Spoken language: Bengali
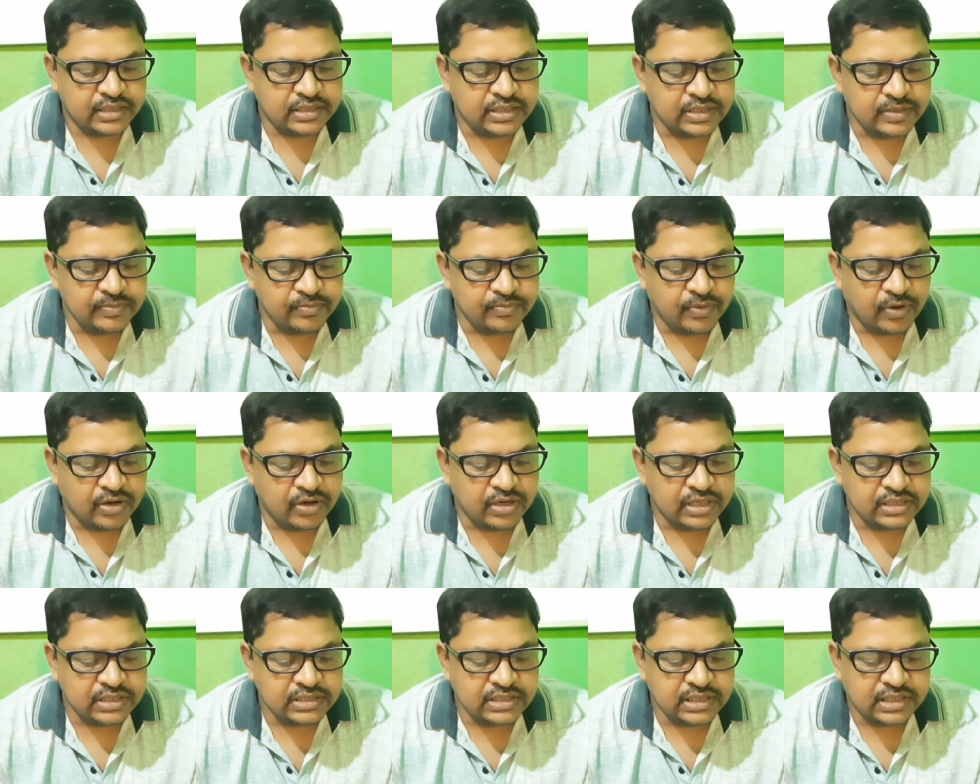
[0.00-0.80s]

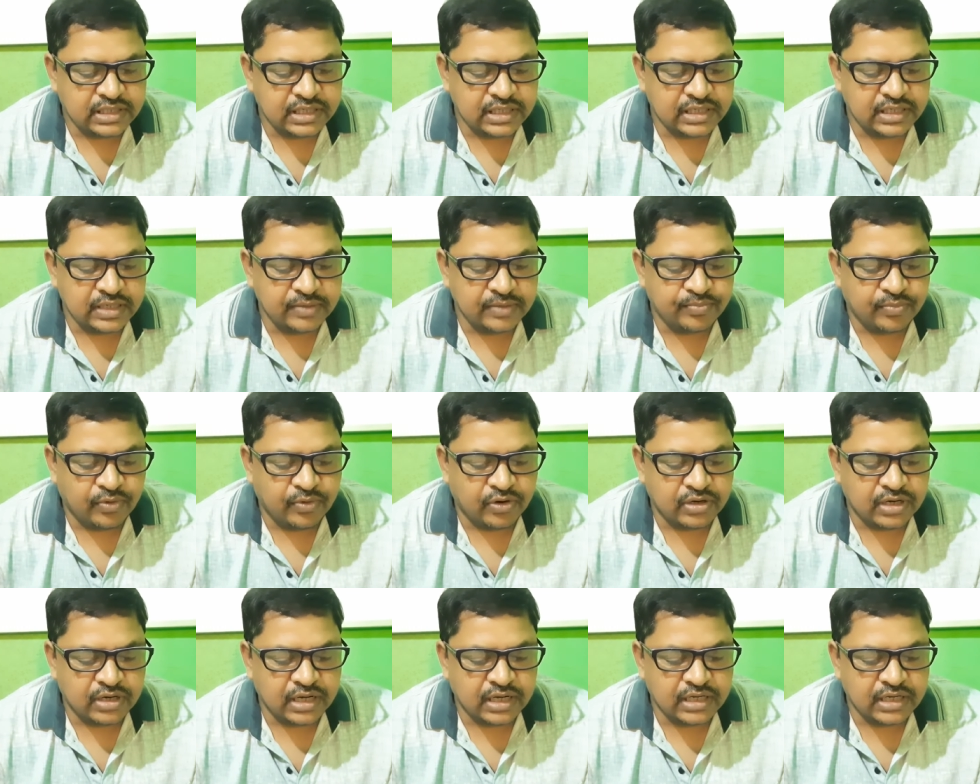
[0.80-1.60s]
ডিম্বকের দিকে
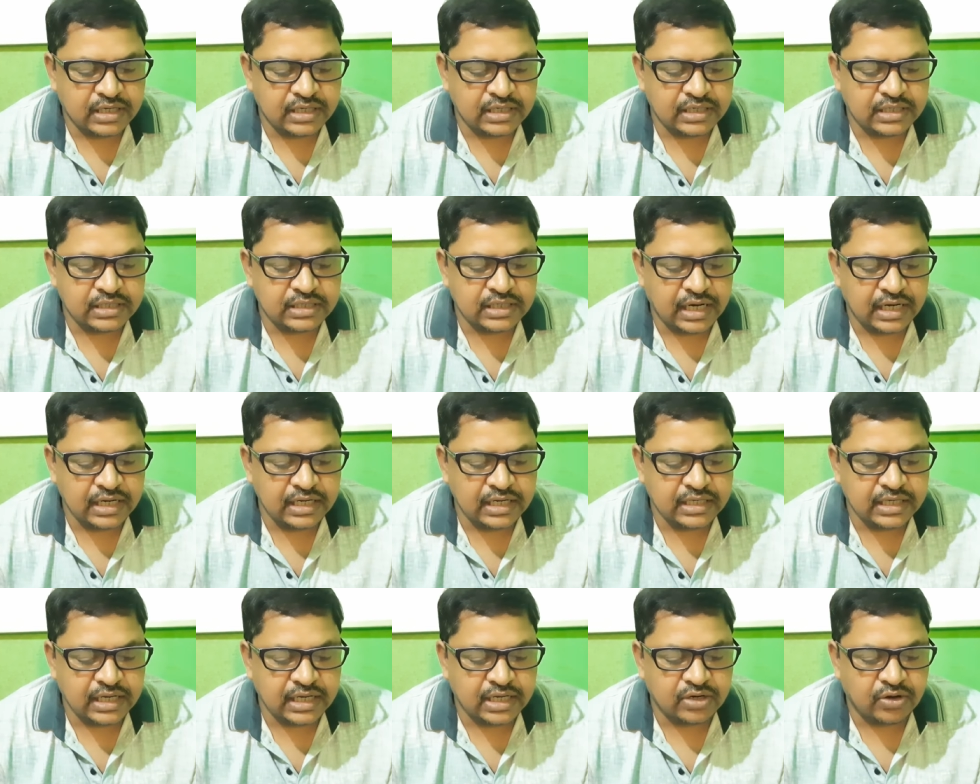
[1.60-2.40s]
পরাগ
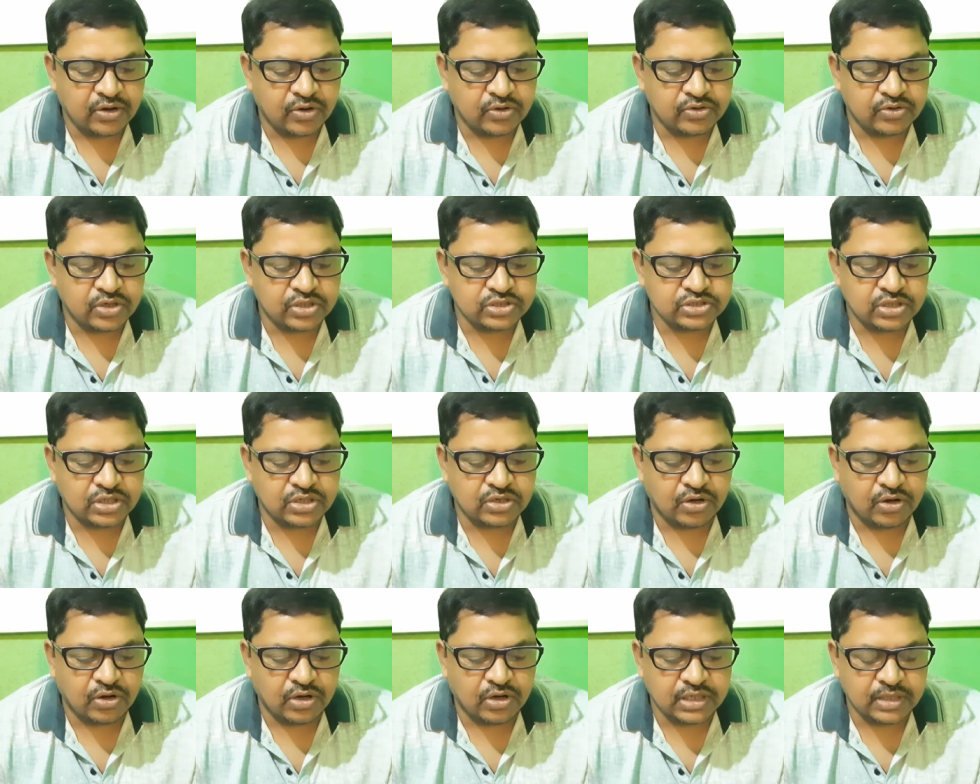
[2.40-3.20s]
নালিকার অগ্রসর
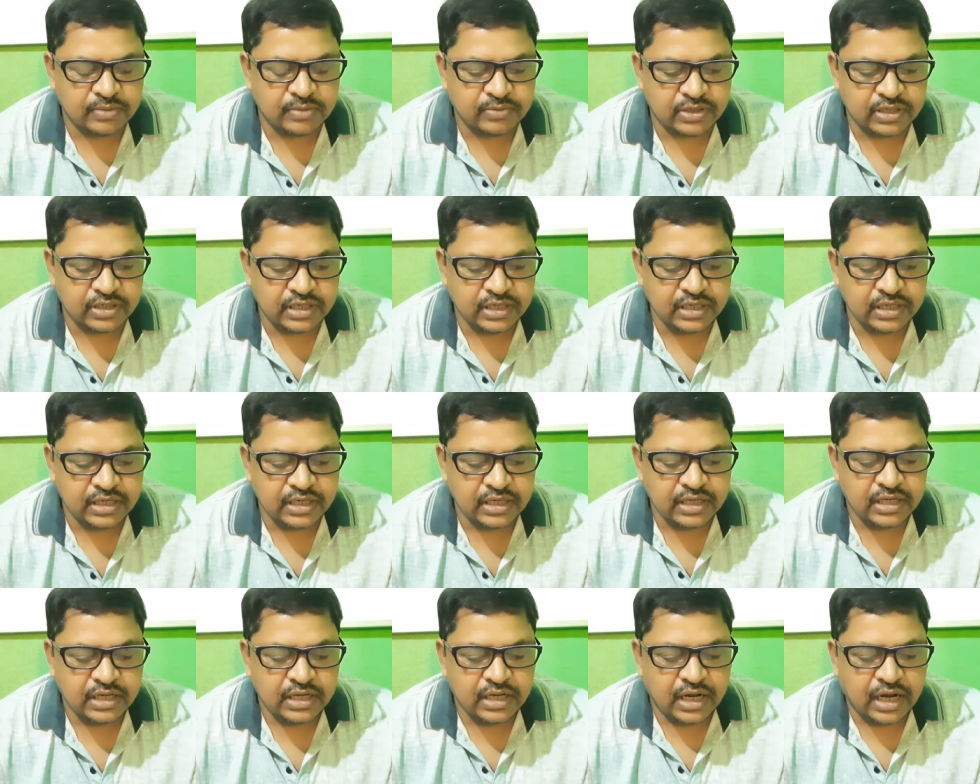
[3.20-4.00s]
হওয়াকে বলে
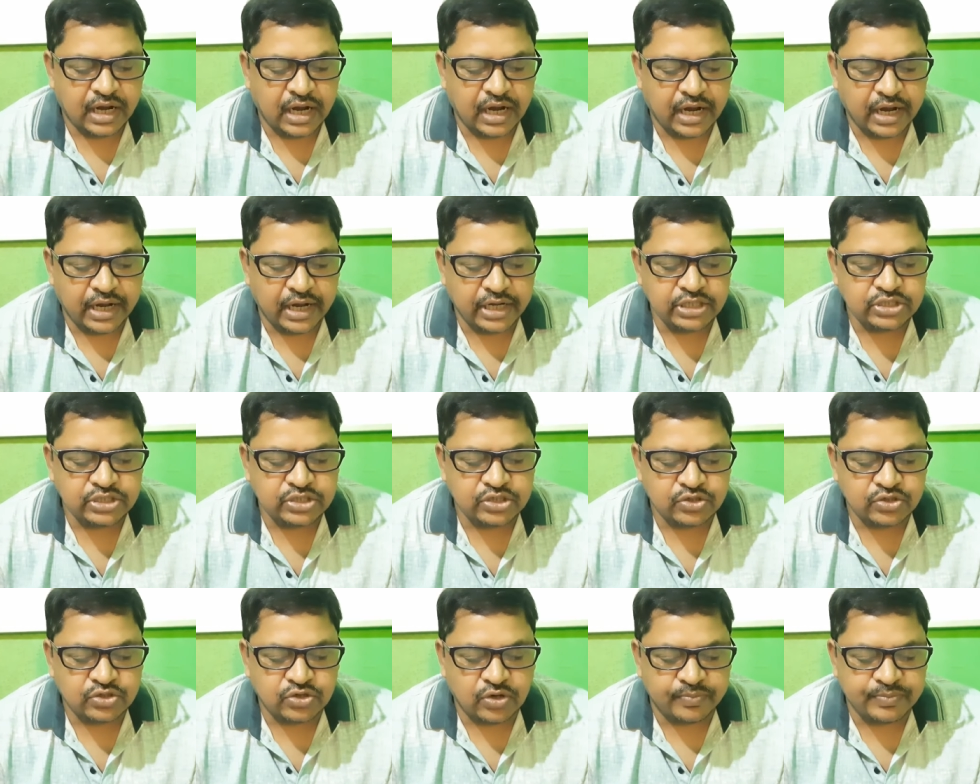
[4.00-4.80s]

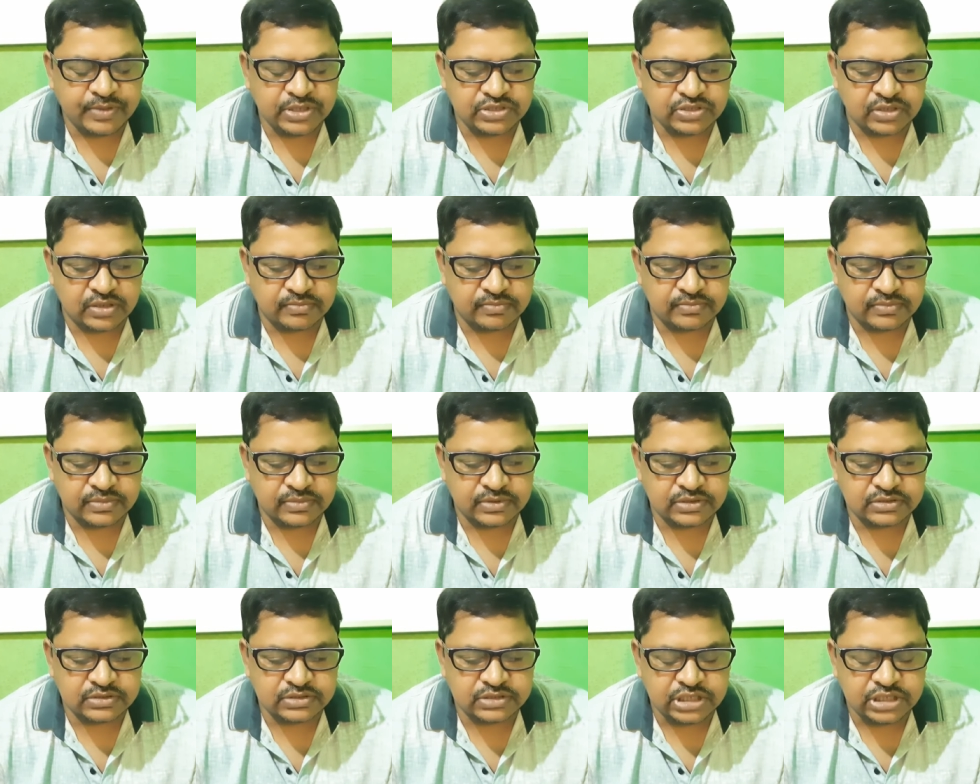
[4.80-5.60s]
হাইড্রোট্রপিজম
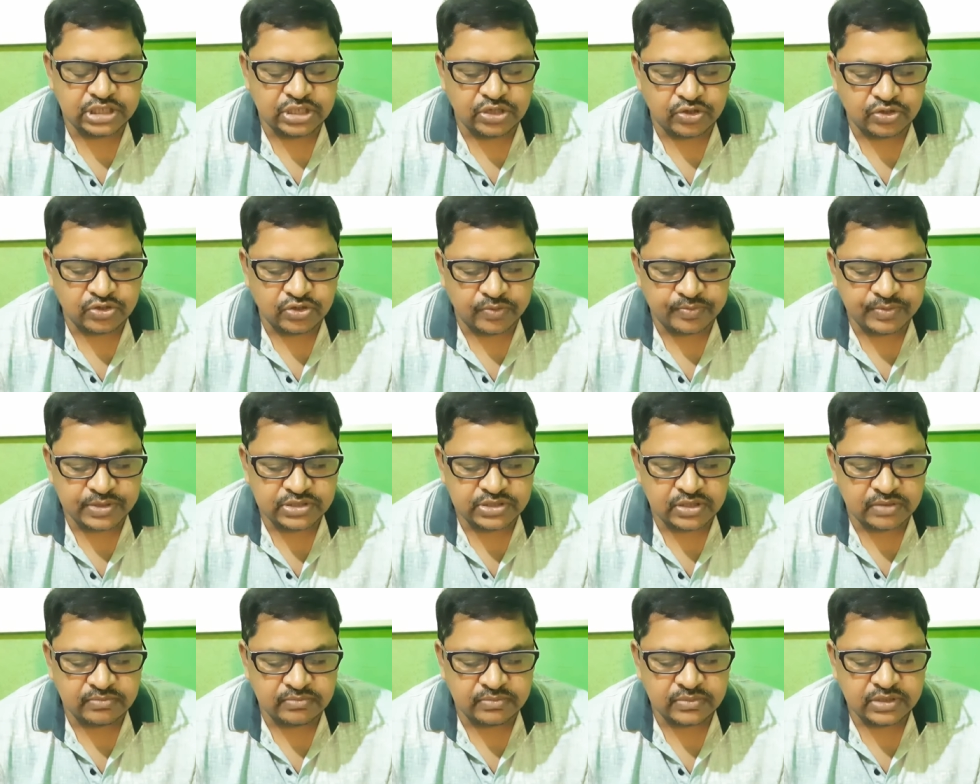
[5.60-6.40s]

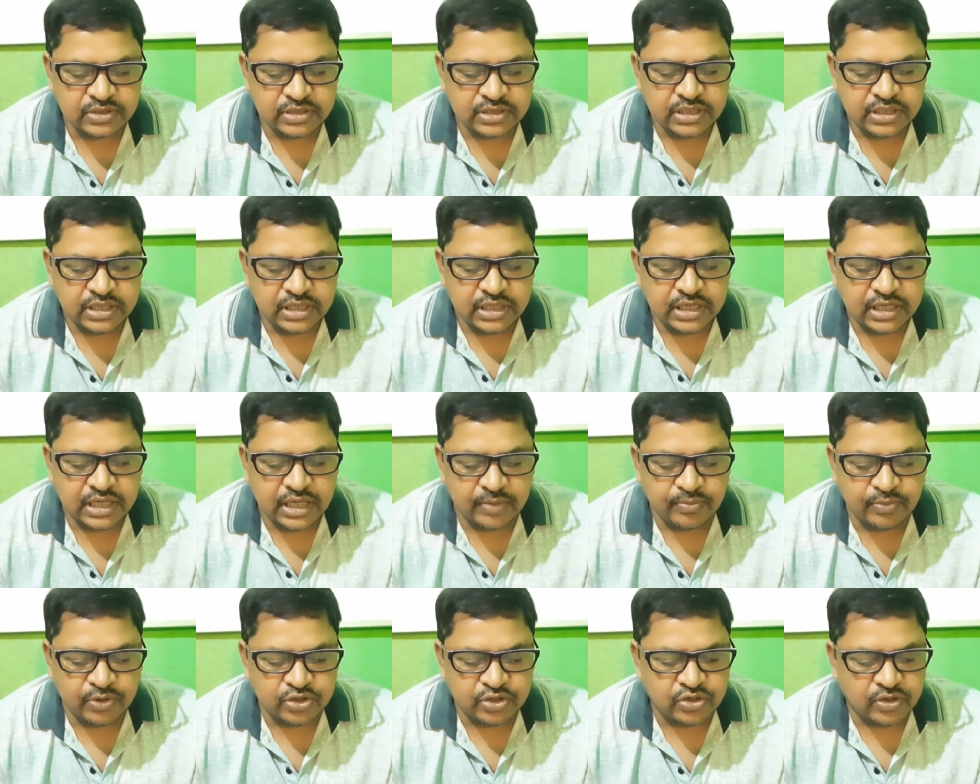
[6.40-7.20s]
জিওট্রপিজম
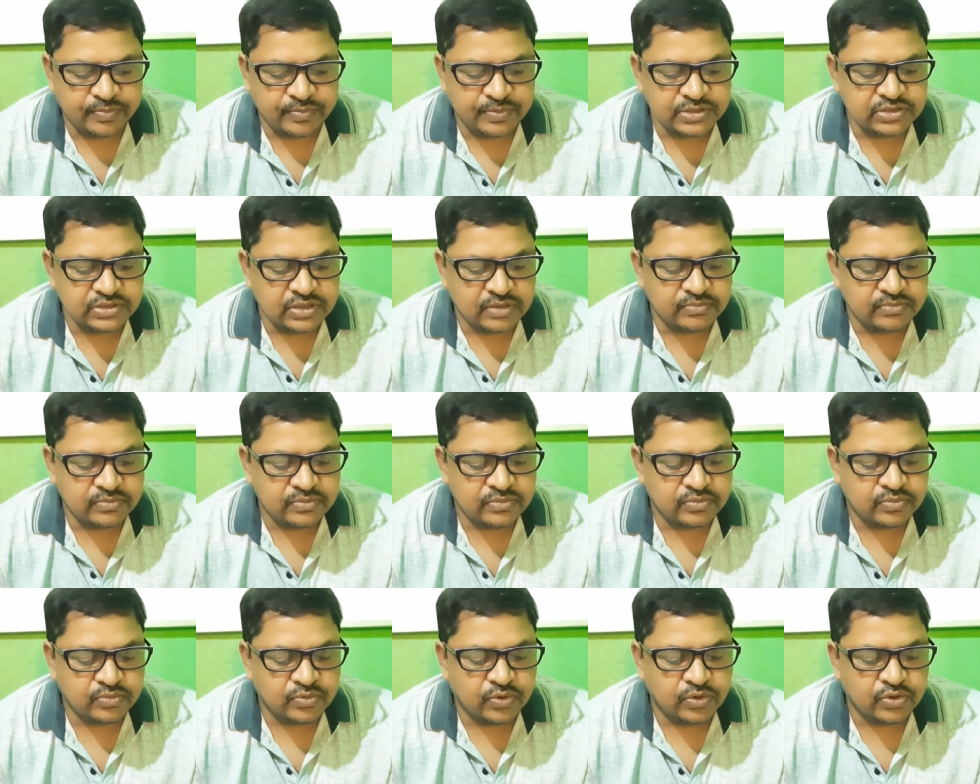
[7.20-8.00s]
কেমোট্রপিজম
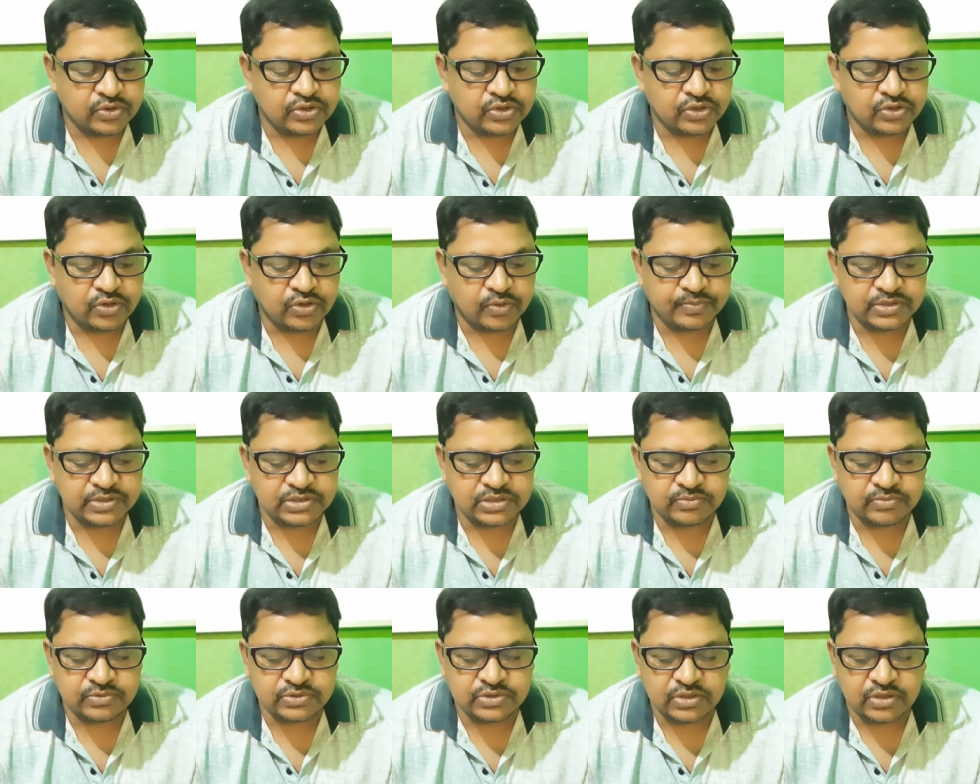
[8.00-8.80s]

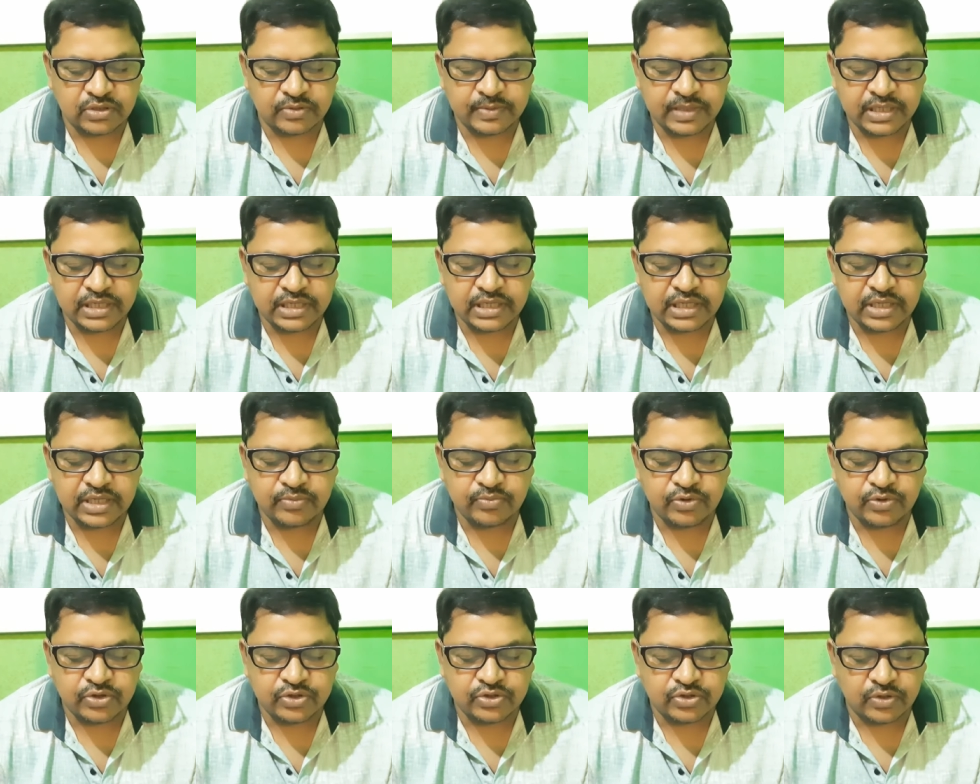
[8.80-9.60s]
ফটোট্রপিজম উত্তর হবে
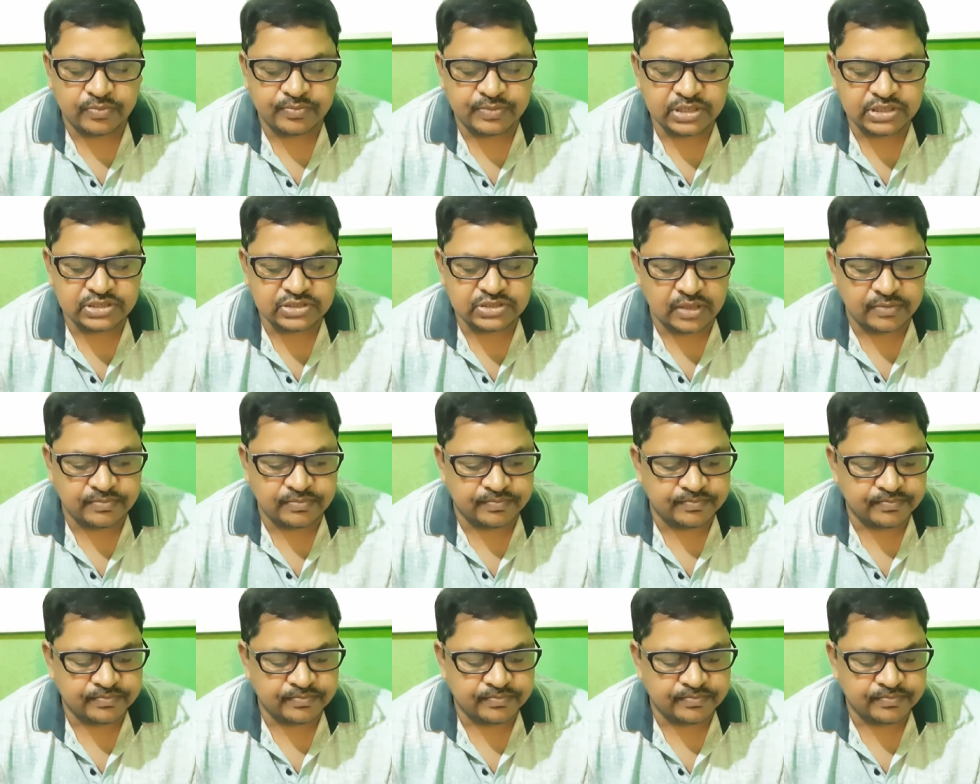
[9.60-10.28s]
কেমোট্রপিজম